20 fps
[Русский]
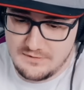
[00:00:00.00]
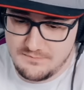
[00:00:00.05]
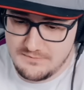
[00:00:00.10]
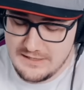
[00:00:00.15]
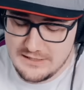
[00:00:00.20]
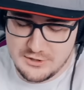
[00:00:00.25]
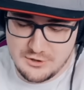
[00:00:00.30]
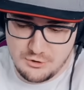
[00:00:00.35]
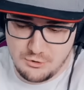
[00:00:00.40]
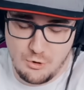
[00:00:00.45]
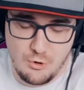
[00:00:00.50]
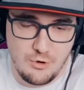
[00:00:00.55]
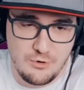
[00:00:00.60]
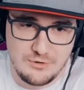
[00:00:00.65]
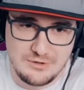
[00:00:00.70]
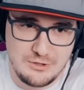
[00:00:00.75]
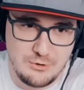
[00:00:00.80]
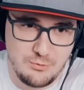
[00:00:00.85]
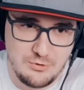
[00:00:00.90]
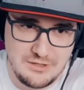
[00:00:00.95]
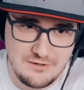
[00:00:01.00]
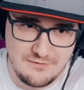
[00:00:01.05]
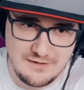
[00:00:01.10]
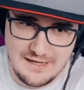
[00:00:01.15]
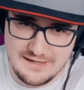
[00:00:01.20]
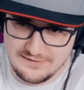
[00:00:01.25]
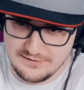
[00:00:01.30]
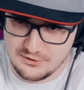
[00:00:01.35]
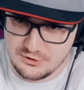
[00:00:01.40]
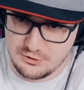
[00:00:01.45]
тяжело не
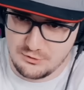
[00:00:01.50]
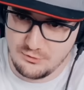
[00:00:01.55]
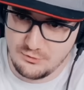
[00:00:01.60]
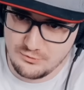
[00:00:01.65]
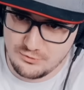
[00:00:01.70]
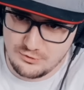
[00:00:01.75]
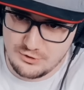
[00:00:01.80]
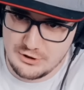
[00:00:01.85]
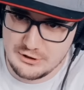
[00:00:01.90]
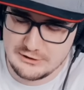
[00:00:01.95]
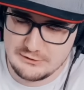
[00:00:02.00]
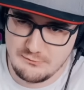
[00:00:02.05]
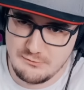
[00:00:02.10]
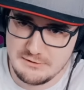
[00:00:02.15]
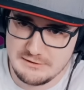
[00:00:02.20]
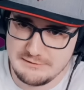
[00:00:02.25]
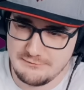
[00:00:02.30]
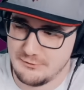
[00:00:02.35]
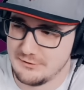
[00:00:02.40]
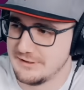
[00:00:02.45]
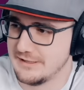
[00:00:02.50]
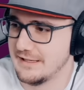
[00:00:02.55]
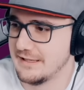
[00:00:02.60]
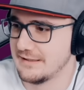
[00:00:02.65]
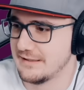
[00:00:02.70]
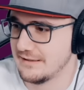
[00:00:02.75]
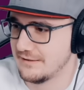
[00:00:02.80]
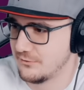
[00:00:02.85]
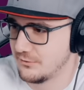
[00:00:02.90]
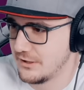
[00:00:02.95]
удивляться, что существует вот
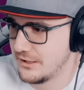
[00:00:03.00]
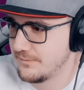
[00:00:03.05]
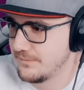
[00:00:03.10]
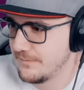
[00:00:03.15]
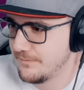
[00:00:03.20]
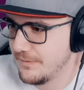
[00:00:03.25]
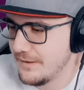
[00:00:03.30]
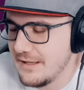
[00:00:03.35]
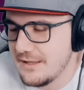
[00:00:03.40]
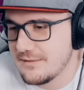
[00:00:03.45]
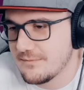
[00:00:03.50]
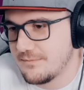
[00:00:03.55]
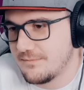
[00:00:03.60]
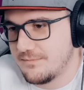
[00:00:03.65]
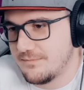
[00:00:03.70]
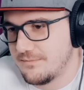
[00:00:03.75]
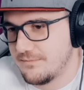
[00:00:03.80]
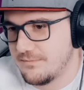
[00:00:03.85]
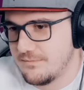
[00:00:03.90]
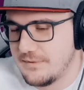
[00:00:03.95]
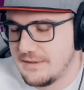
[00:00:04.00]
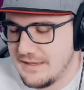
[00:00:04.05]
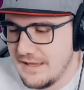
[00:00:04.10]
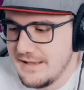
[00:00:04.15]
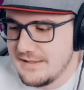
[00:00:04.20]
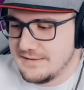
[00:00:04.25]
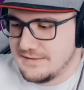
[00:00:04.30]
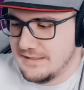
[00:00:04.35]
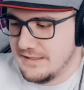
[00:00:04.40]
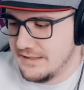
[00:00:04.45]
это. Ну, как бы, блин,
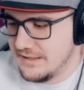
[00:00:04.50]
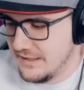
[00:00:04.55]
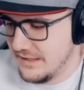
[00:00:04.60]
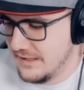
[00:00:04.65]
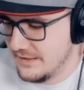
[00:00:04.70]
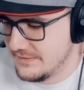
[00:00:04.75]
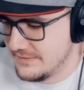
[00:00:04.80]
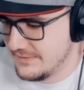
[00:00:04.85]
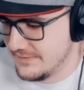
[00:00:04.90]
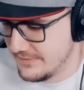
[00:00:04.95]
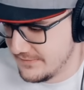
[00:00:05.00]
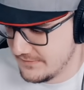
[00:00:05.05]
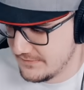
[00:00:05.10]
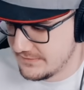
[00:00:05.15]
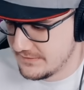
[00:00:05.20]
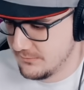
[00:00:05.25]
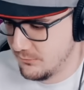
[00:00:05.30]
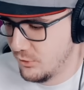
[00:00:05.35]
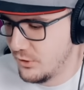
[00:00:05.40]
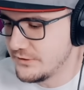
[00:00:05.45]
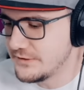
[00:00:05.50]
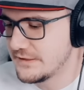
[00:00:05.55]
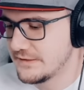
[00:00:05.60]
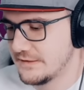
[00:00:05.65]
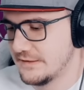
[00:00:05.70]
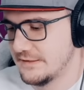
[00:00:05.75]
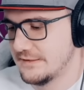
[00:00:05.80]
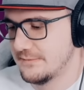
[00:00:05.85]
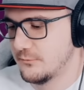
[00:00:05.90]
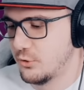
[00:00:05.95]
есть и есть.
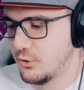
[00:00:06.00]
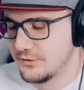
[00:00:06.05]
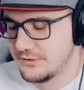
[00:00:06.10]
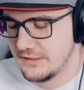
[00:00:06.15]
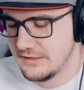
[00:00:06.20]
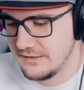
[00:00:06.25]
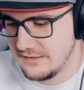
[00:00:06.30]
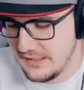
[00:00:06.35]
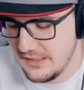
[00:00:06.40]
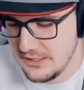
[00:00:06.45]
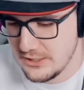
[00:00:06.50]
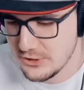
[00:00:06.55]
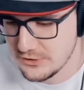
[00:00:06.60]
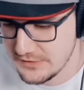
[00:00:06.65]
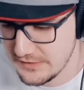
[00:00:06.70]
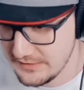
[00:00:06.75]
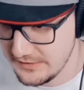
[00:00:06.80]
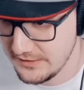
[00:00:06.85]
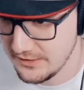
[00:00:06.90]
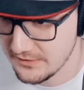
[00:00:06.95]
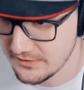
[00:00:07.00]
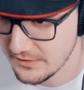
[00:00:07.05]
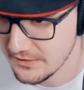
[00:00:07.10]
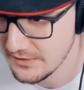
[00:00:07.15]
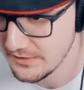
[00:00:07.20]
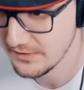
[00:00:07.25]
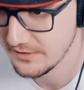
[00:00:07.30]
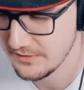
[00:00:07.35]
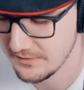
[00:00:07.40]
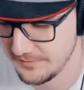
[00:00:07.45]
Смотрят и смотрят, делают и делают.
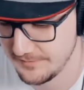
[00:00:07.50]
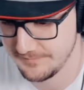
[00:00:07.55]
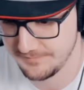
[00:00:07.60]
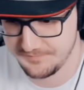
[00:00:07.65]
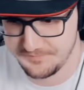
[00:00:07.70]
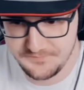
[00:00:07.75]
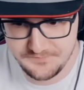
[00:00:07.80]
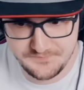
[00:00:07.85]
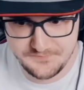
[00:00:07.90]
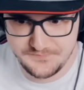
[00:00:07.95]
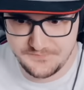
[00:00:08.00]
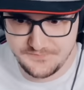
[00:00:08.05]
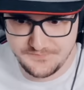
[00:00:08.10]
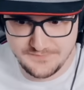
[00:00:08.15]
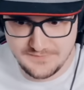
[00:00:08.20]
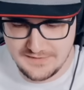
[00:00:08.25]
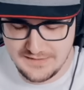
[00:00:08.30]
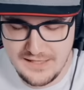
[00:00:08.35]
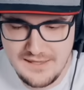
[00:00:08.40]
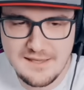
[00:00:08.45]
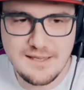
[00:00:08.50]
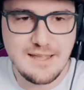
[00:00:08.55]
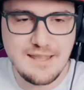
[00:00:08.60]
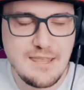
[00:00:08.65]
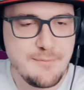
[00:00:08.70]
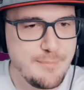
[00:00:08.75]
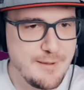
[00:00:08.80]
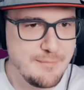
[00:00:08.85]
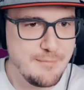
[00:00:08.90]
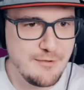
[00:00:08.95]
Я
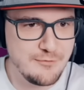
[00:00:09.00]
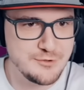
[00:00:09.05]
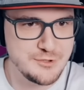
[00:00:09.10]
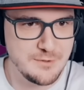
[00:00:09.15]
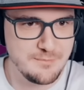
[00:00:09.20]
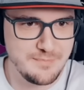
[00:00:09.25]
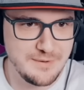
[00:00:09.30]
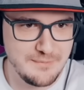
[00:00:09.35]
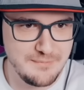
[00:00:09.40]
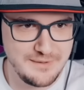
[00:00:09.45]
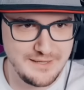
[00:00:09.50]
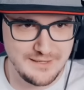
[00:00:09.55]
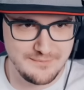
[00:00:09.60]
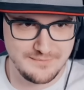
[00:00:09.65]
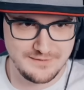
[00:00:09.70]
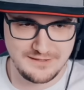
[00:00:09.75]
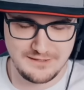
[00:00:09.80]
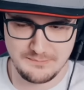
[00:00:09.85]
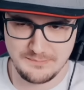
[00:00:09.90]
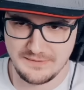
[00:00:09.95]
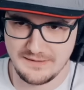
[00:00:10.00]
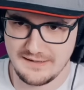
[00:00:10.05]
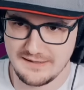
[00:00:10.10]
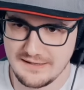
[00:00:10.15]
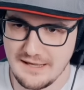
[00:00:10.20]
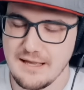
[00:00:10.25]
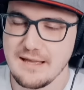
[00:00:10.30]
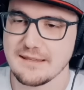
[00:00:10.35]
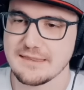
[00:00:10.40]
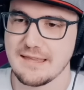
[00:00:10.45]
никогда не понимал, в чем проблема. Типа,
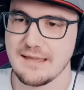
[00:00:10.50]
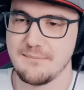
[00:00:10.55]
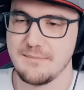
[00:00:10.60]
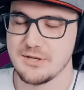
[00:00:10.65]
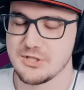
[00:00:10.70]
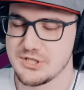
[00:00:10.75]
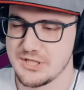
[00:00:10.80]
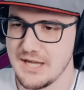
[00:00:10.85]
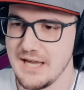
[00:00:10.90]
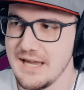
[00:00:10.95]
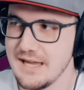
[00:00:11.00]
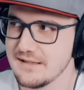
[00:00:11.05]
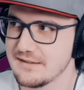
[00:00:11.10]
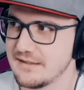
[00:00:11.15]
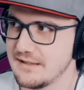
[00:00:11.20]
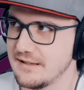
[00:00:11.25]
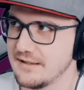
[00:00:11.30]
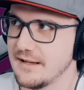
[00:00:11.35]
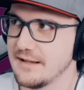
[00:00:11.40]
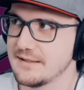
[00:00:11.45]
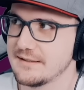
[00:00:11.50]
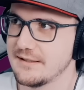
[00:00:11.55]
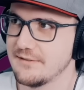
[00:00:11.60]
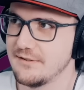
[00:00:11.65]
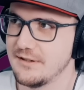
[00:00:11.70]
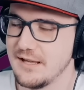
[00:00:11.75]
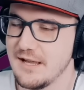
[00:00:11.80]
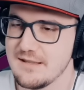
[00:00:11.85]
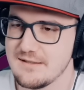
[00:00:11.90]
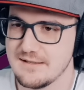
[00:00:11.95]
как это мешает или как это
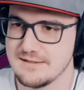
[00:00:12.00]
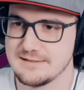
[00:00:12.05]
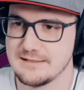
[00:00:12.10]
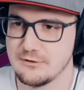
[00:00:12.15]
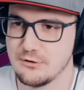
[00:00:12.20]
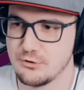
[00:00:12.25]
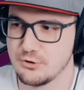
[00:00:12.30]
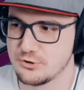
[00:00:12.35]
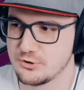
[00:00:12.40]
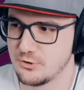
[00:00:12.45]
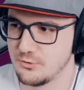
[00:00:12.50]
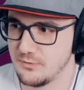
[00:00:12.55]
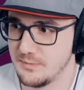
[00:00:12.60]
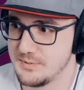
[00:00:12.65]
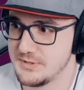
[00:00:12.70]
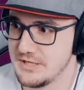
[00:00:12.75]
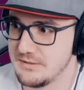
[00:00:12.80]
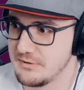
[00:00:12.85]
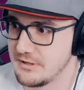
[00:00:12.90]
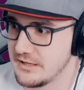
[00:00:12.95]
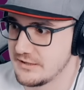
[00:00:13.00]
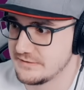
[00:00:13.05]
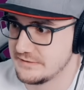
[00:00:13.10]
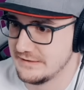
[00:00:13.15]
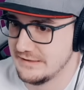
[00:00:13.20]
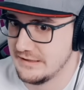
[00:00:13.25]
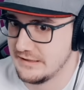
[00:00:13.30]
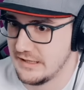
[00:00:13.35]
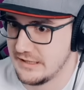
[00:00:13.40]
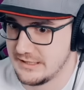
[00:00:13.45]
влияет на основное шоу? Вообще, мне
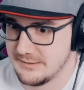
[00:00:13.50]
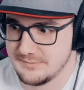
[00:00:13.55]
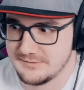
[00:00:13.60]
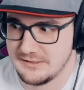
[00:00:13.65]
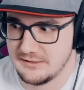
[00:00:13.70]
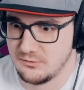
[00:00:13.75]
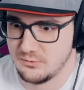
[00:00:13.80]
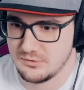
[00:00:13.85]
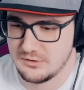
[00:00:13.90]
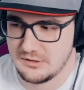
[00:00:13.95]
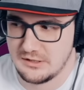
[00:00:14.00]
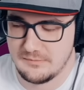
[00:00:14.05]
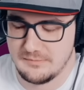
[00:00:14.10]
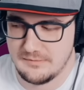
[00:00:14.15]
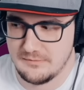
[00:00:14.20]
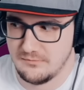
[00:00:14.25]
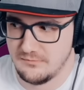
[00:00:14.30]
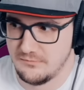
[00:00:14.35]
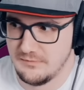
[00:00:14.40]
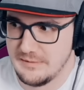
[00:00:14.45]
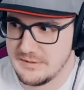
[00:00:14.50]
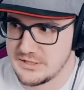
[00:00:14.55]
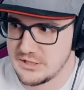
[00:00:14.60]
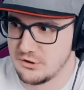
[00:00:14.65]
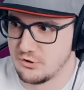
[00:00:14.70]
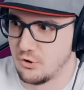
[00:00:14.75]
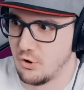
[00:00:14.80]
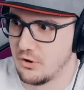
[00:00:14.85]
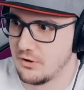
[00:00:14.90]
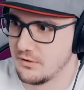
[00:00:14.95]
кажется, никак, абсолютно. Типа,
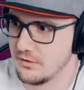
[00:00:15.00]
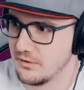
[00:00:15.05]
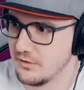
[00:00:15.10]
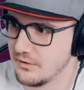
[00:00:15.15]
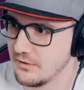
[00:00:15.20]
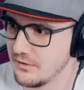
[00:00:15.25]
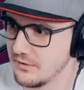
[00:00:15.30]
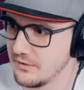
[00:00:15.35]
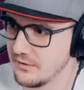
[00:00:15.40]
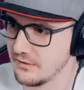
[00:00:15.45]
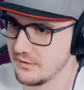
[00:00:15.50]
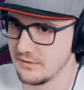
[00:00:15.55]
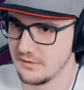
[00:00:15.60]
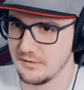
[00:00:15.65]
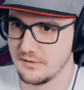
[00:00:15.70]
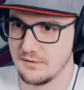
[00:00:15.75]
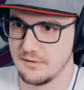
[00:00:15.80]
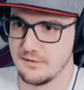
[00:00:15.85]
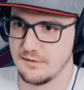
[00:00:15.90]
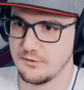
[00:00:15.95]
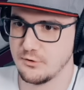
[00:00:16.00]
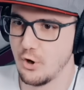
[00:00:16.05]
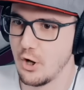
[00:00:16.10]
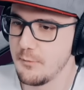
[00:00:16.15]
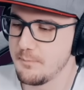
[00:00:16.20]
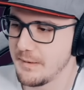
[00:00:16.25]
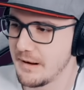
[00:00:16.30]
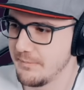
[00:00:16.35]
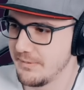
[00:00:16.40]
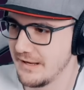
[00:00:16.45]
вообще ноль. интернет
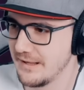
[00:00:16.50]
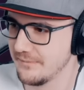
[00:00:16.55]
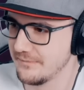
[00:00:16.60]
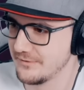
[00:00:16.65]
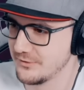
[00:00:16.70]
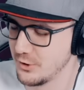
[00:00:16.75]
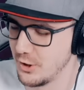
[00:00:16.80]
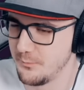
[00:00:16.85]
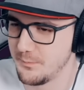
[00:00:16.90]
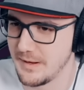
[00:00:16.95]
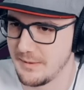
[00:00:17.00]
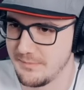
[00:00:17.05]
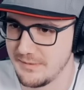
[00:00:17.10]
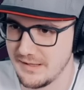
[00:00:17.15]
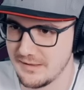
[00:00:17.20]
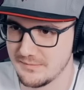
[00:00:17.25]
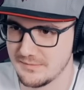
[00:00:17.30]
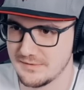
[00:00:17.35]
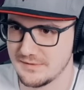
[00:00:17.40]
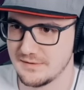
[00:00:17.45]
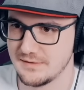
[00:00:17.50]
ноль проблем, ноль проблем.